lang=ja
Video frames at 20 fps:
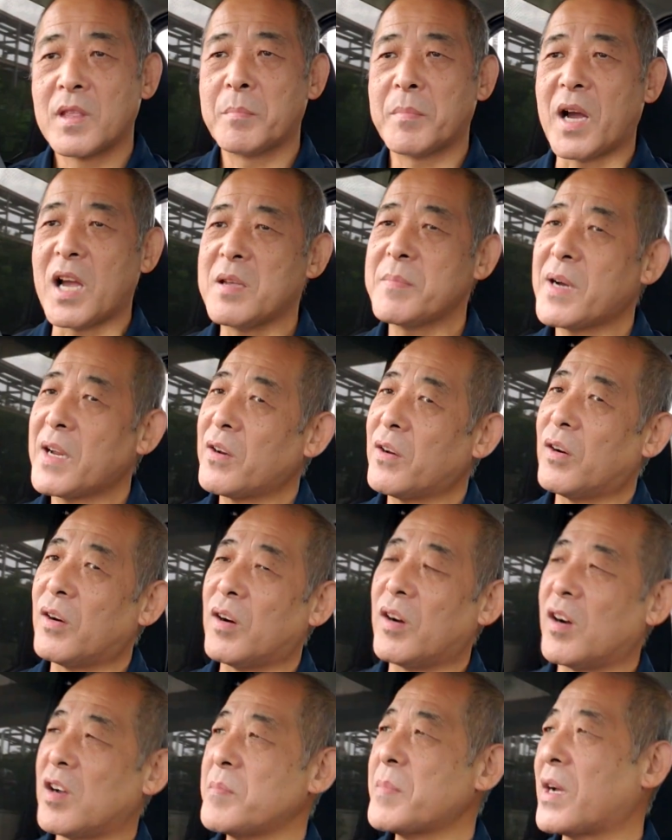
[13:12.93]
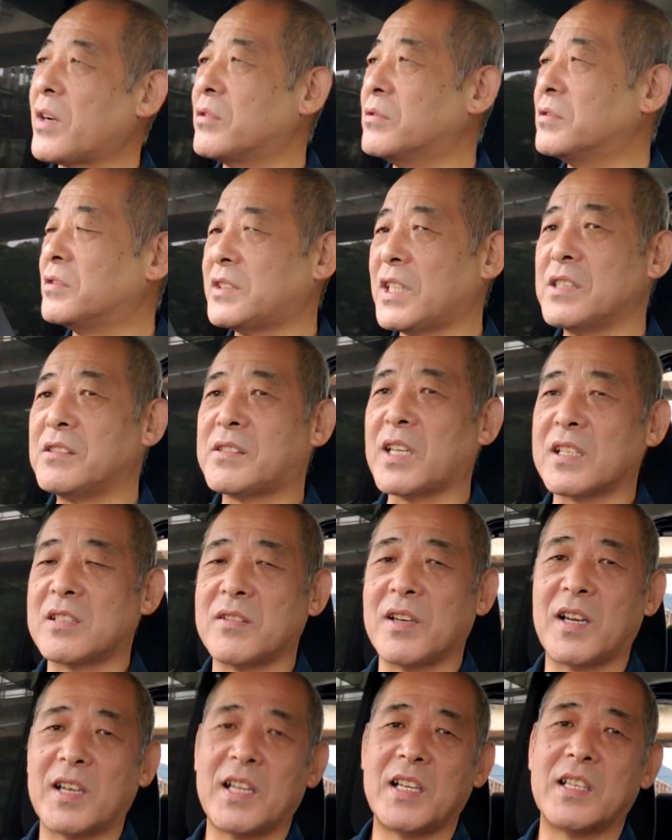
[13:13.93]
まあ今の、今の運転手た
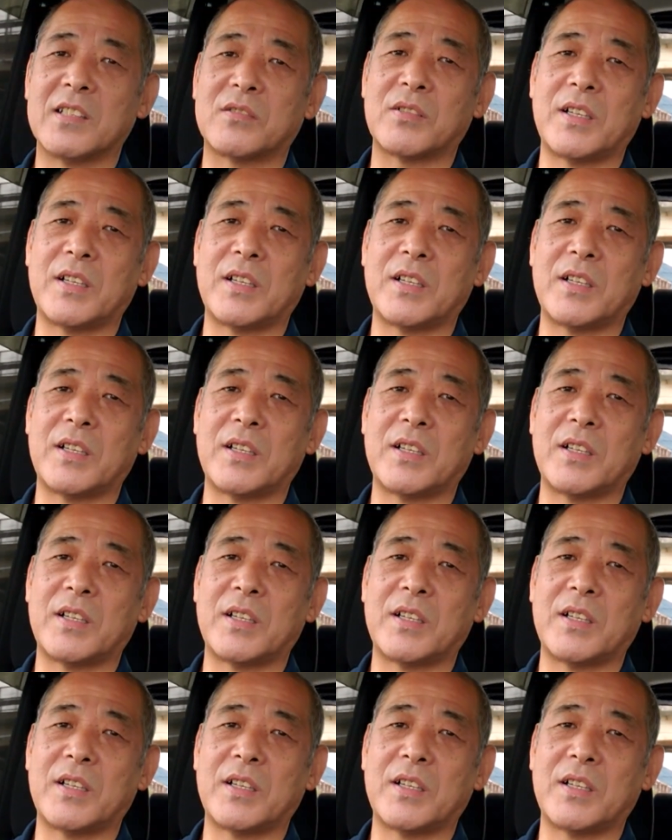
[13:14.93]
ちはね、